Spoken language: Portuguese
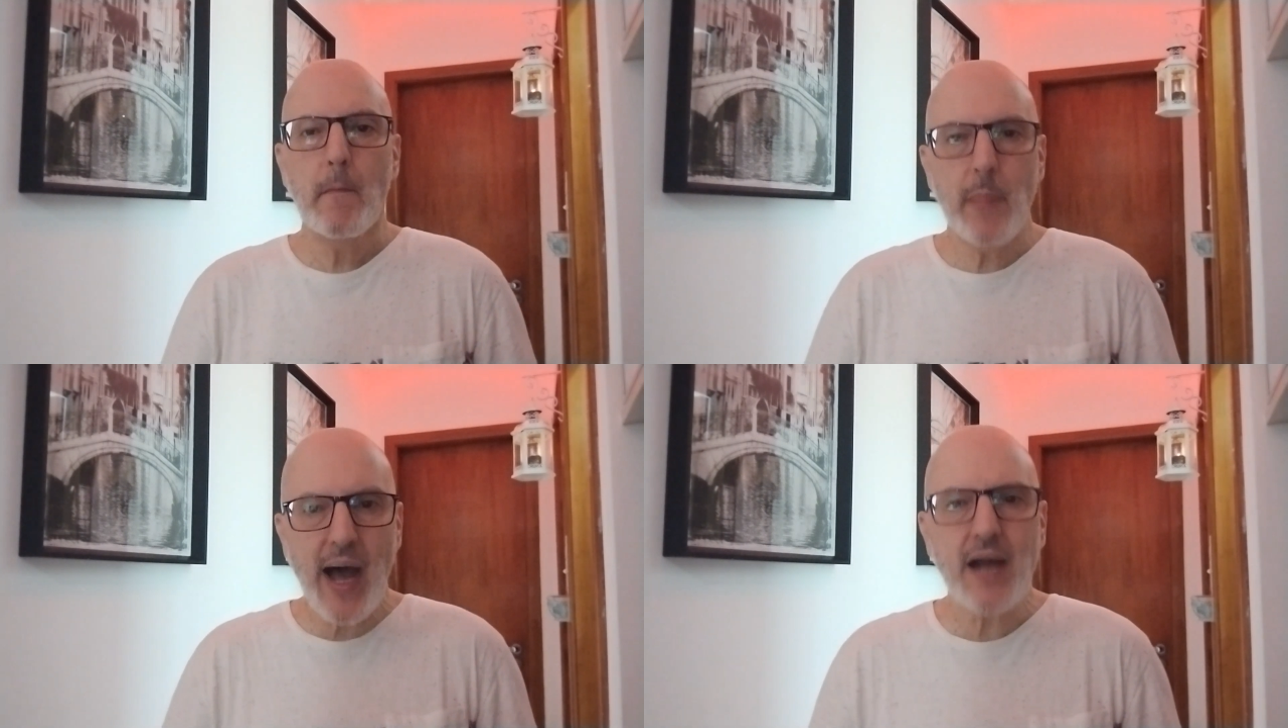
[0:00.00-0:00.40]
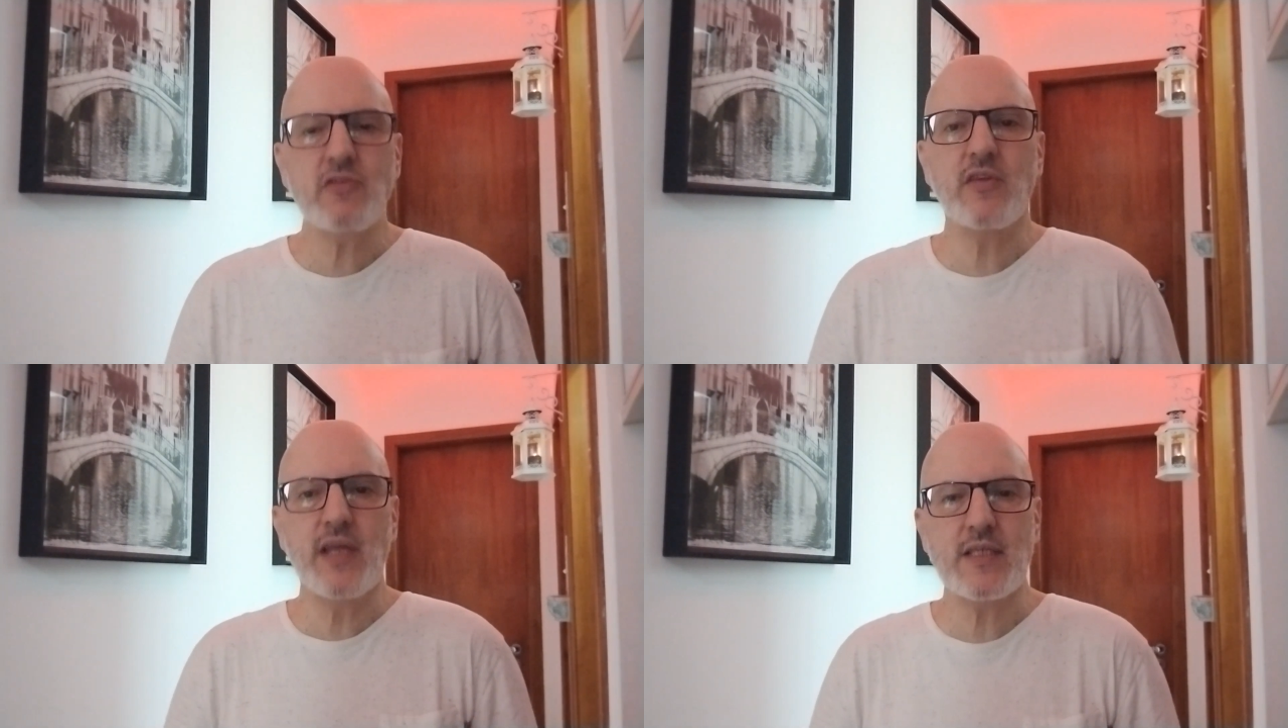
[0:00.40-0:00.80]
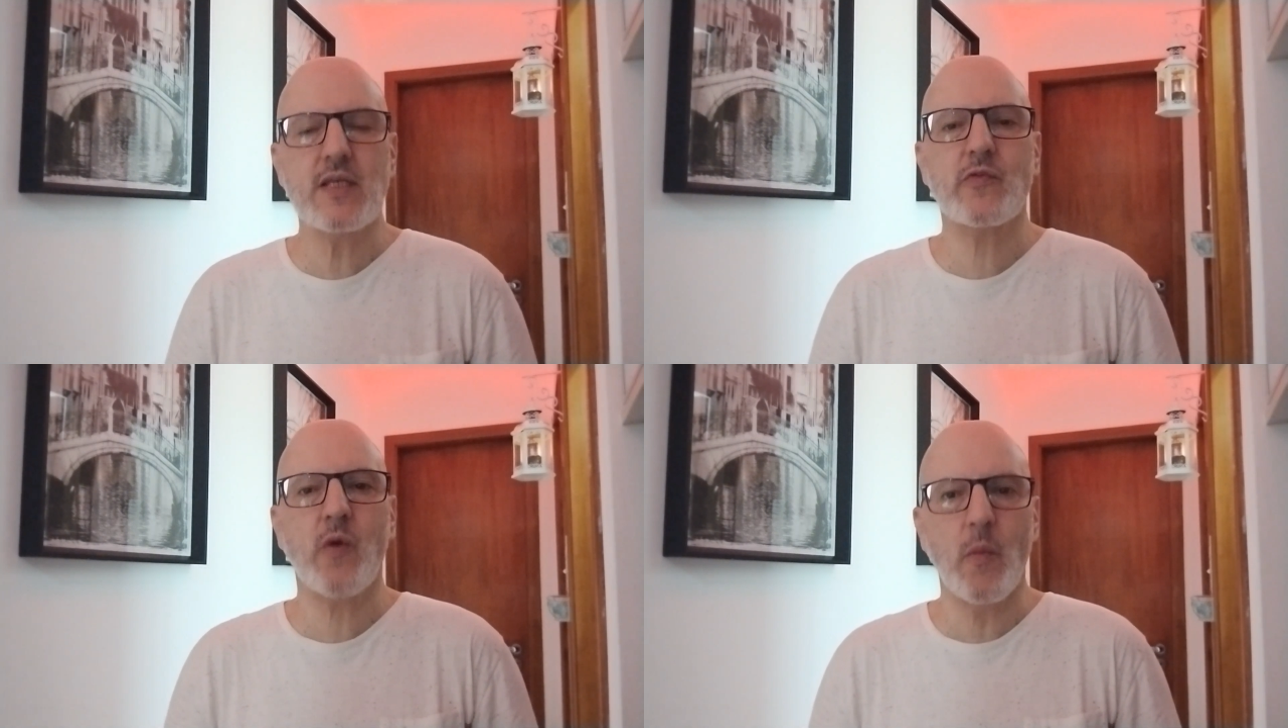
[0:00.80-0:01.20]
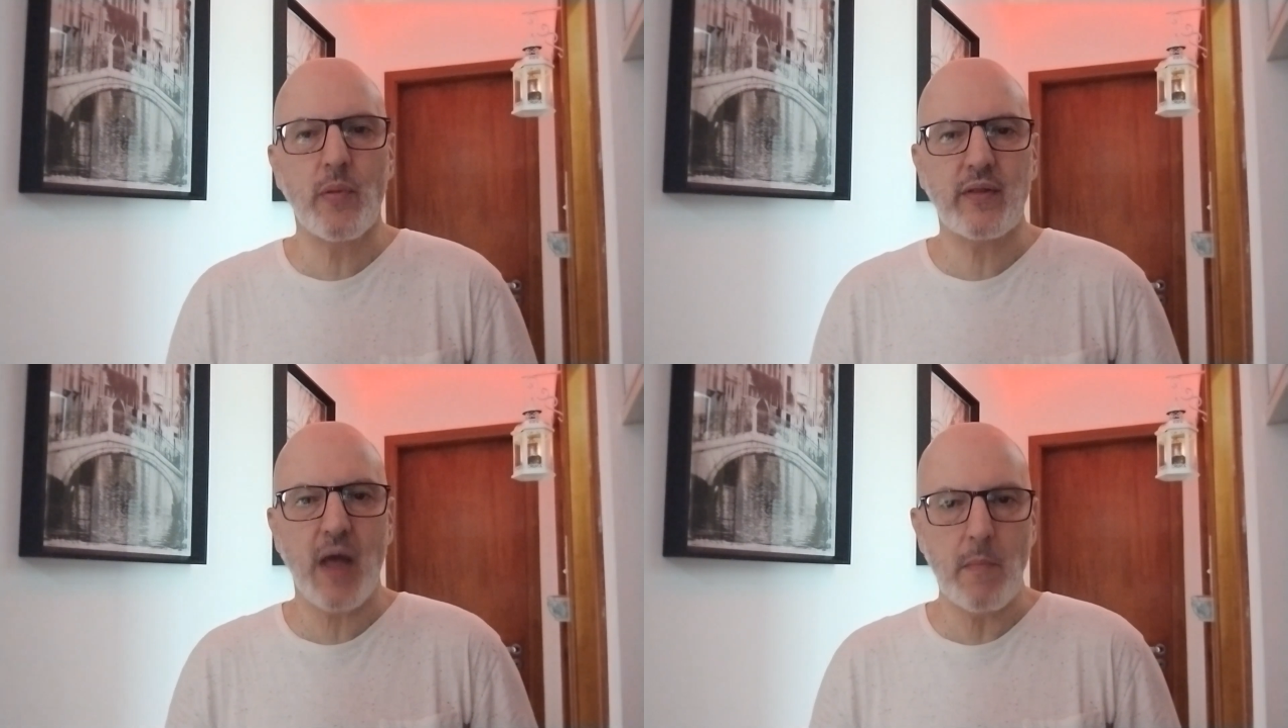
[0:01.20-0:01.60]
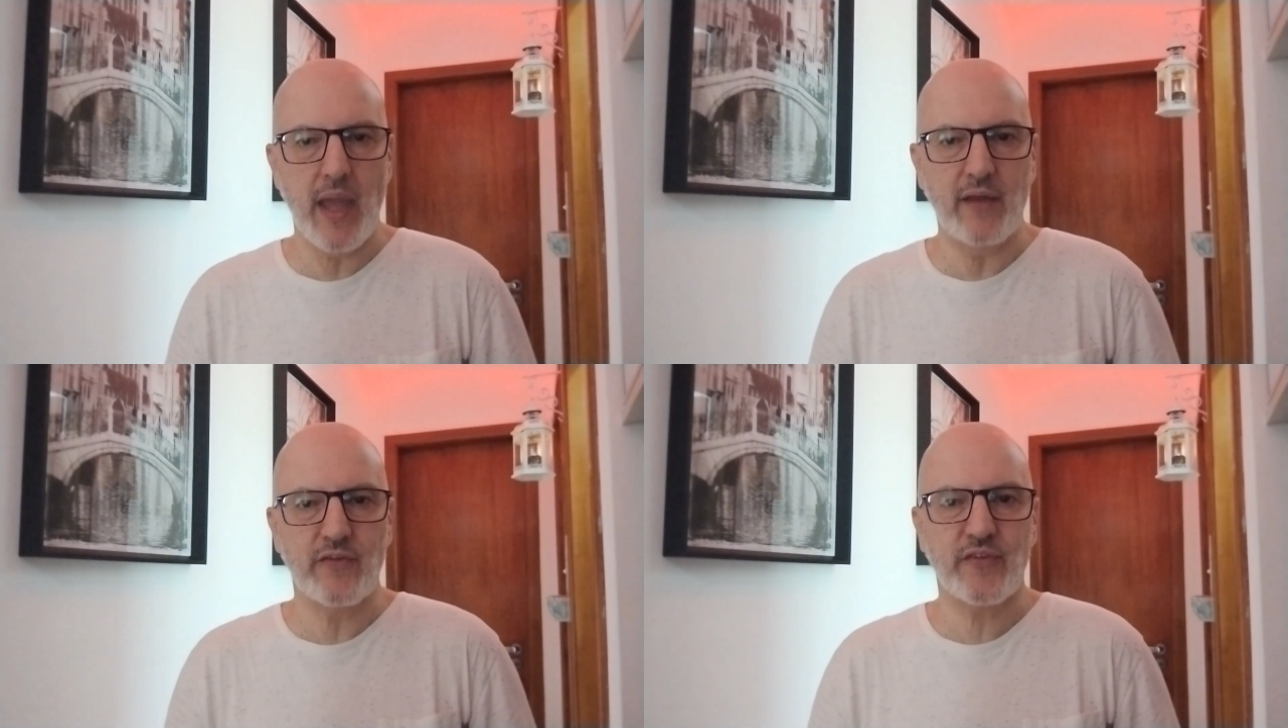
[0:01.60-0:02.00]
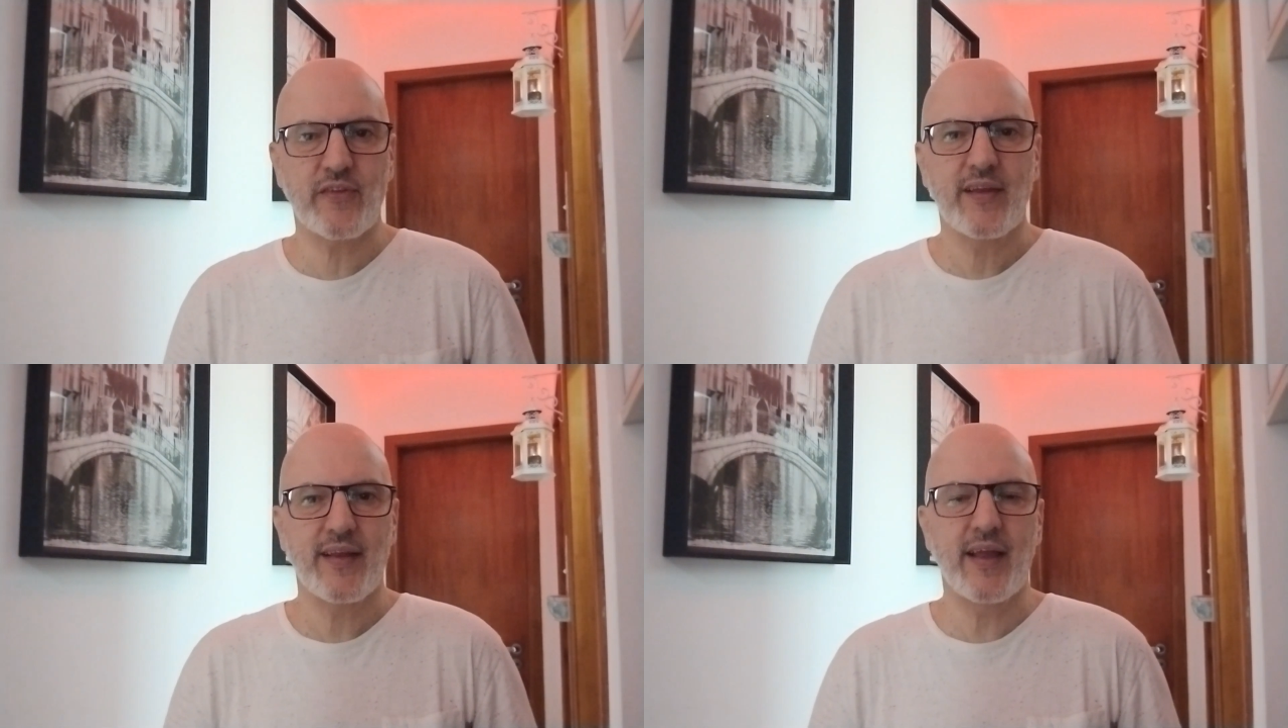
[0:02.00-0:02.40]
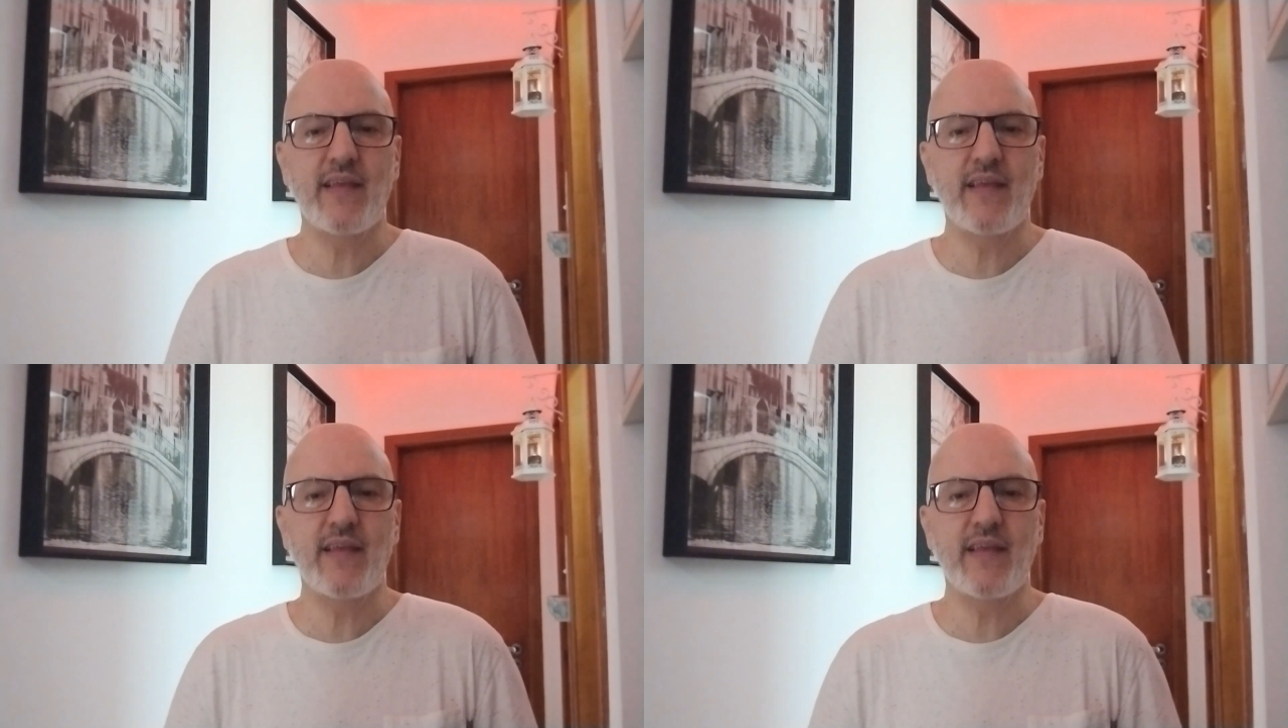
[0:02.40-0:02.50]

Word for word: parte desses comportamentos né,